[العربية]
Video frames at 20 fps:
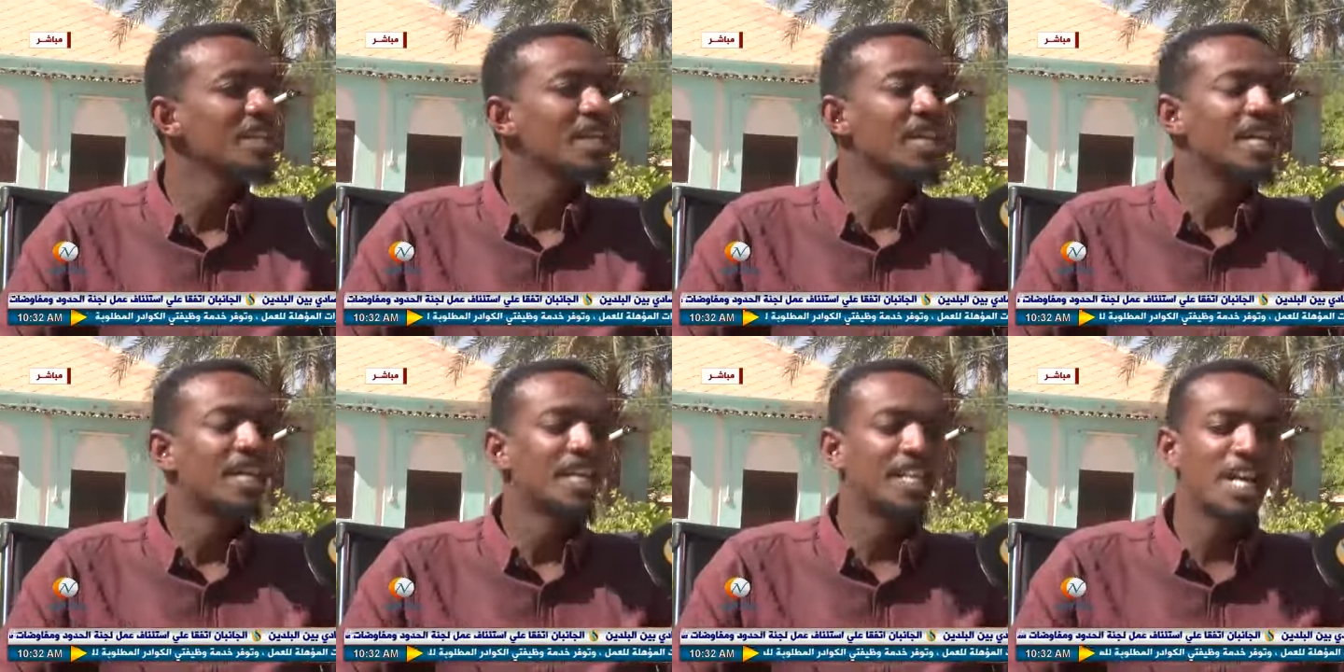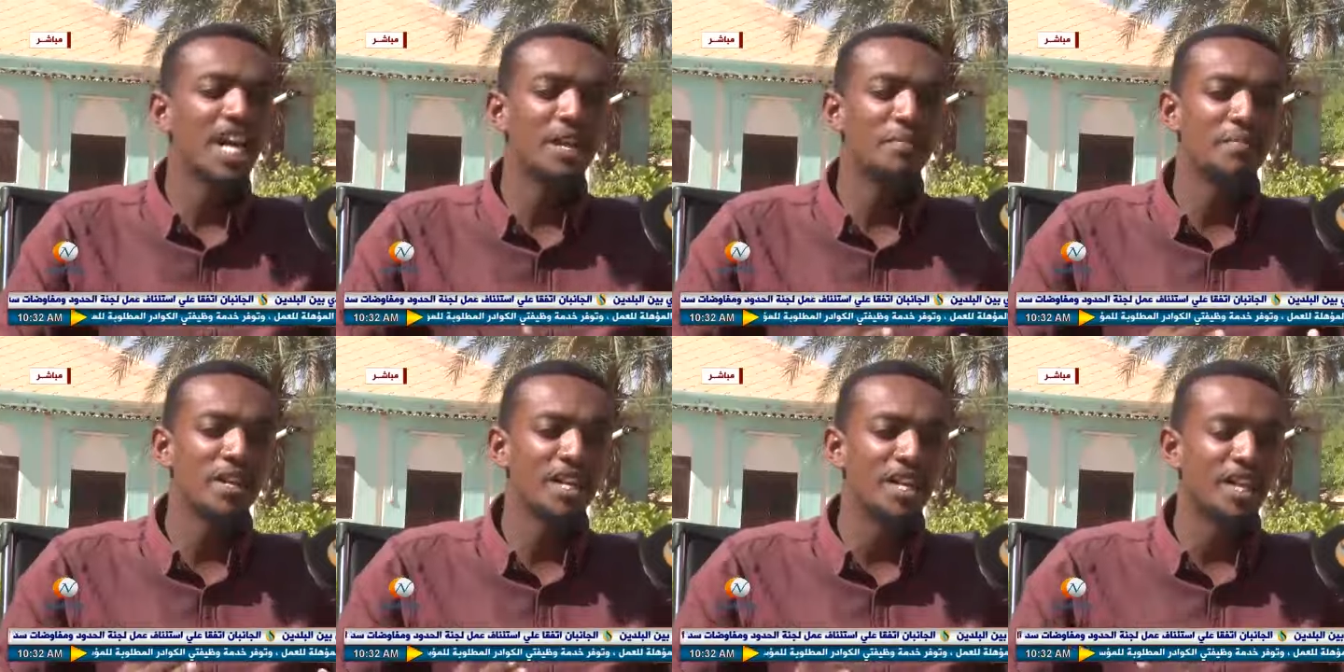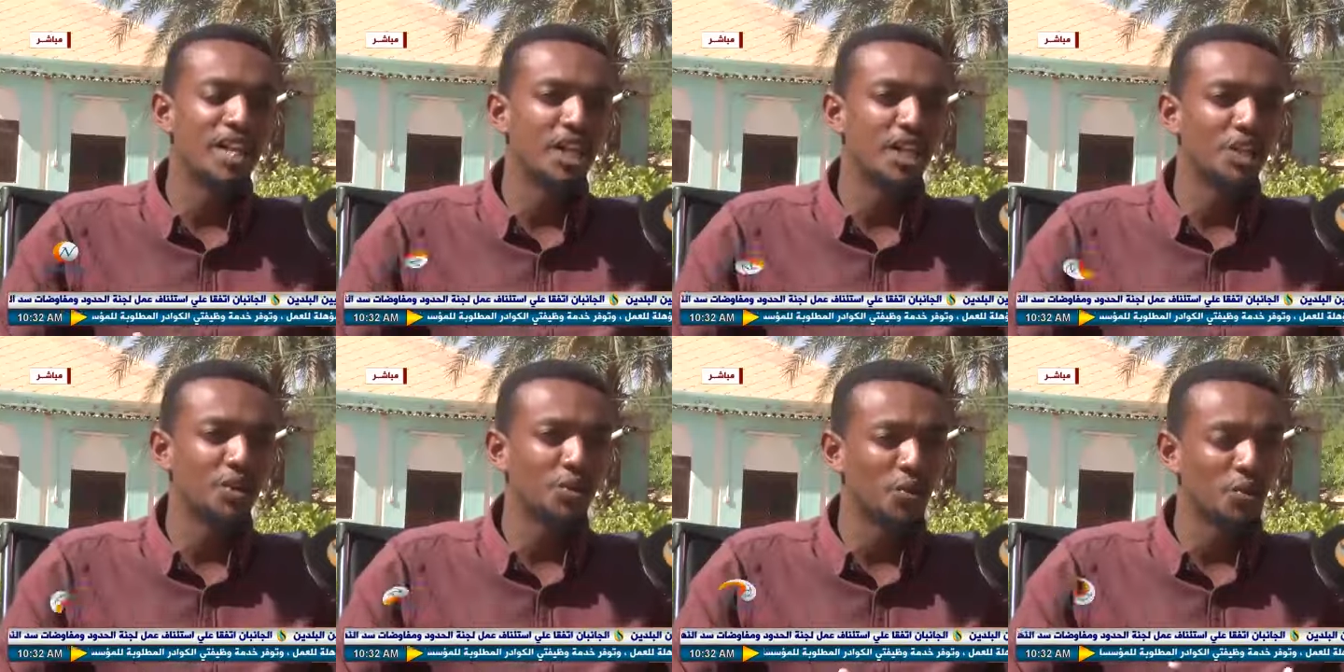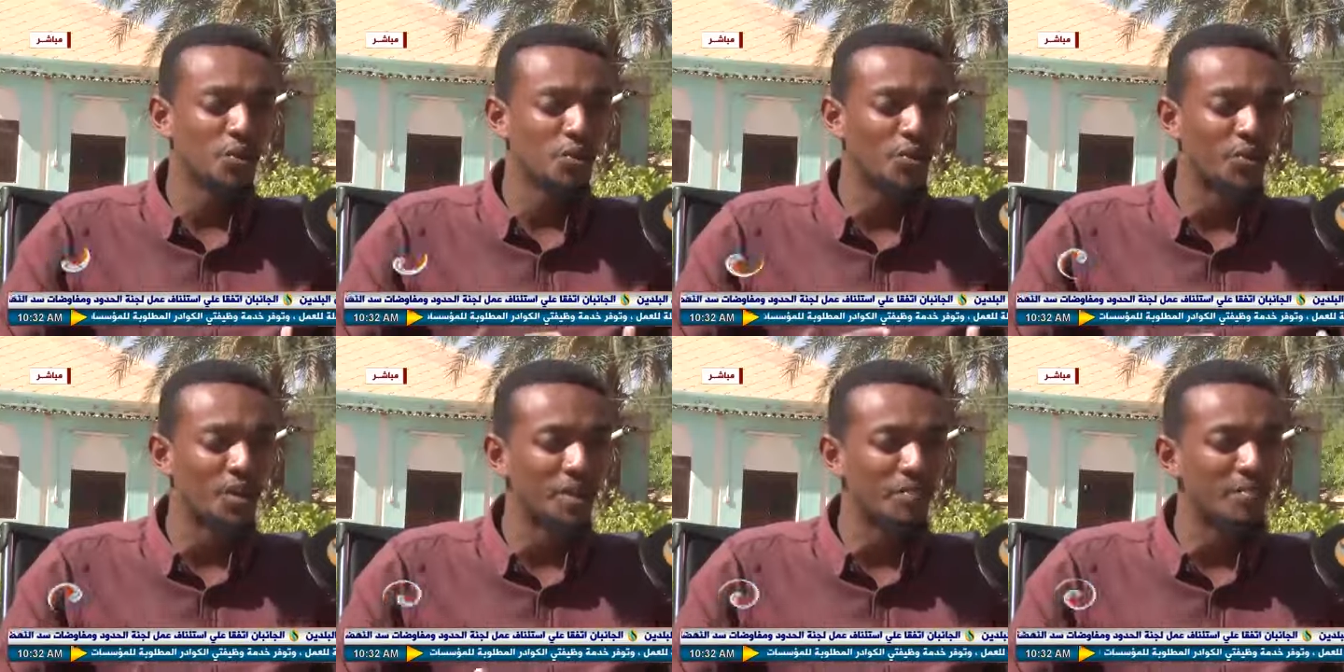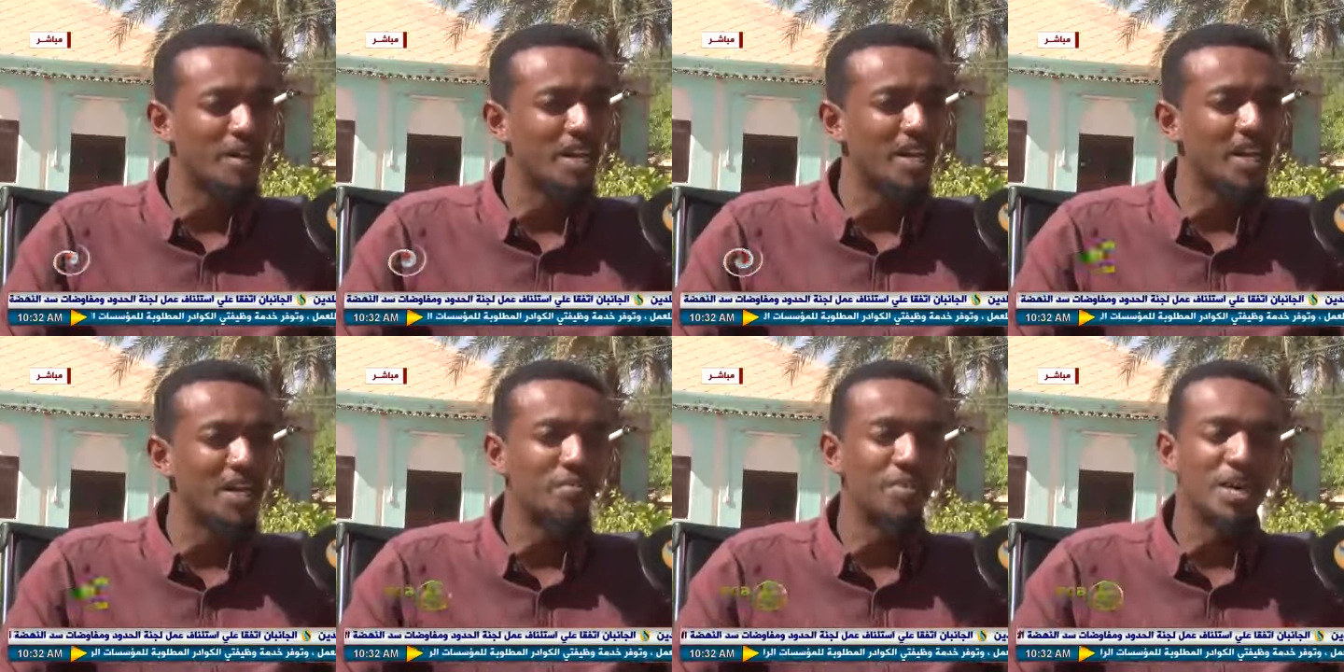دايما لضيوفك
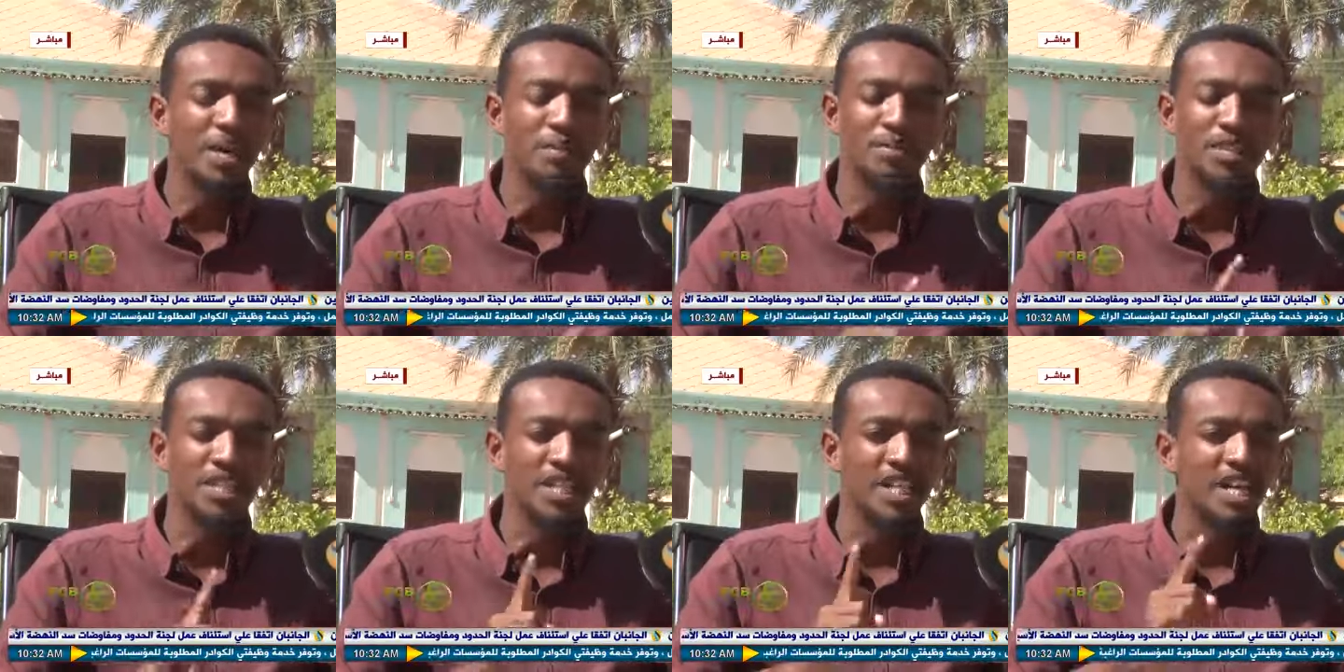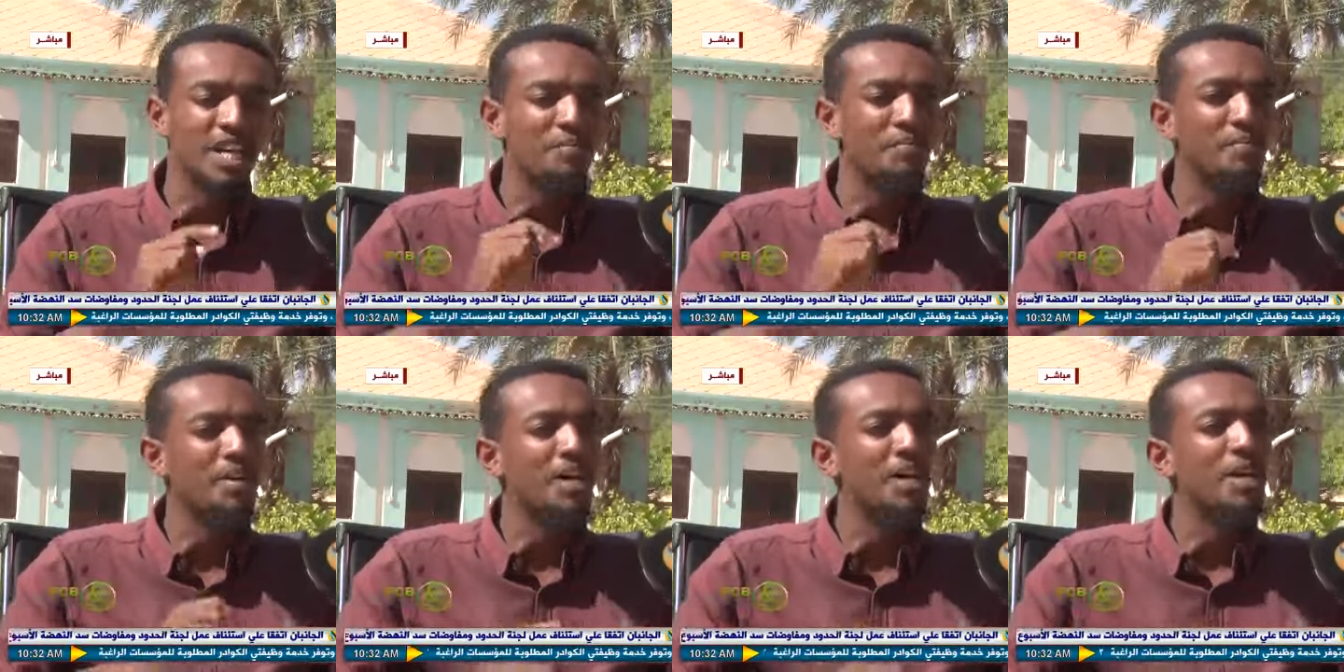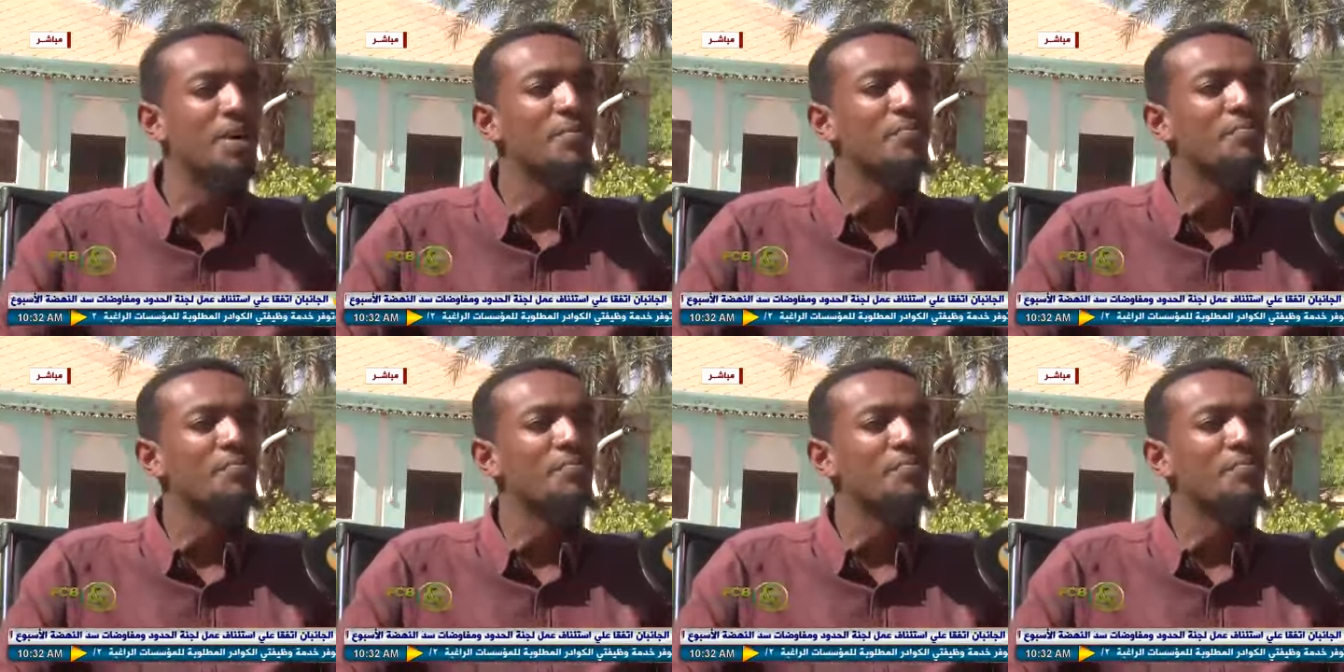برا ما بتتخبى